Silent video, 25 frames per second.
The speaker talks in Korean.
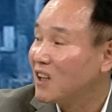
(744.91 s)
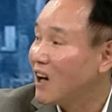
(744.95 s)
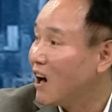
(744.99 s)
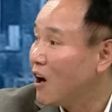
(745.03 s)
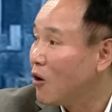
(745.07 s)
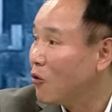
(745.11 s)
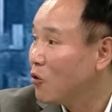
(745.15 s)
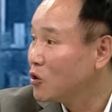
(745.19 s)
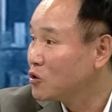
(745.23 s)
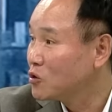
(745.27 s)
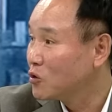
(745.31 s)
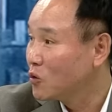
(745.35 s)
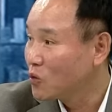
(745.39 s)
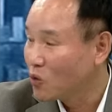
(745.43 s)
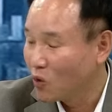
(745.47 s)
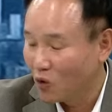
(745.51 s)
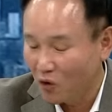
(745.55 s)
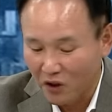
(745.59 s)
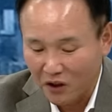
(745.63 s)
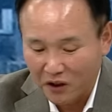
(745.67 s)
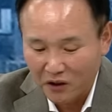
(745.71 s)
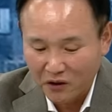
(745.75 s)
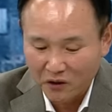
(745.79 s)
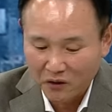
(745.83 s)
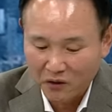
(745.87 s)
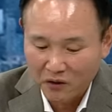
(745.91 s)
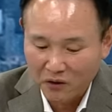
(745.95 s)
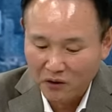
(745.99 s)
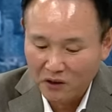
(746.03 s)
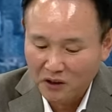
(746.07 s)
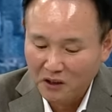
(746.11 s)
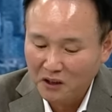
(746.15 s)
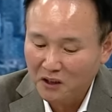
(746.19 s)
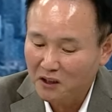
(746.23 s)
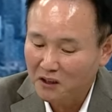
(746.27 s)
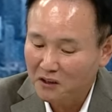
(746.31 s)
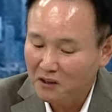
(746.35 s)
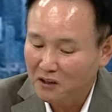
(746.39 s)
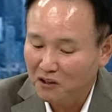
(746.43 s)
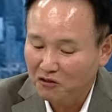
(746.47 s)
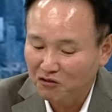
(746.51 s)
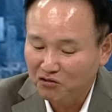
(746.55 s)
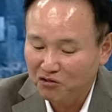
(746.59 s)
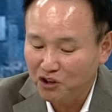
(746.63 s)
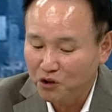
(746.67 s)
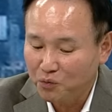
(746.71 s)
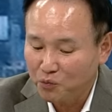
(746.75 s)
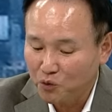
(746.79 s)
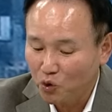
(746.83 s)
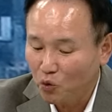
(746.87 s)
아워 아, 정도 아, 돼요. 이게 이제
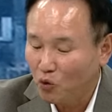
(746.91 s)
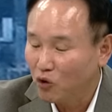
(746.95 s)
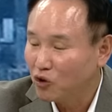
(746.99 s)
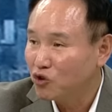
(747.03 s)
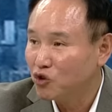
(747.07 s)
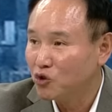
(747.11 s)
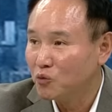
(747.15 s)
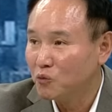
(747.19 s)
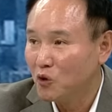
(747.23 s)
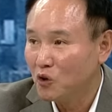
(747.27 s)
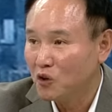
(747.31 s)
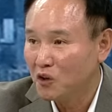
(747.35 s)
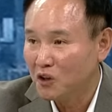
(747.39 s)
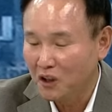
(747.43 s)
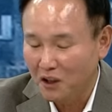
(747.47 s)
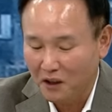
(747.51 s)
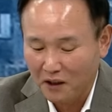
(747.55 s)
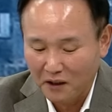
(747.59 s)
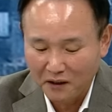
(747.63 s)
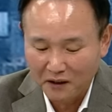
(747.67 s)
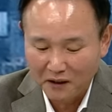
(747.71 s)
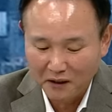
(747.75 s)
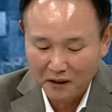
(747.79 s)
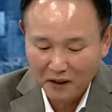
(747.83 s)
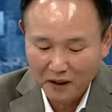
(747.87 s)
수십조 원 규모인데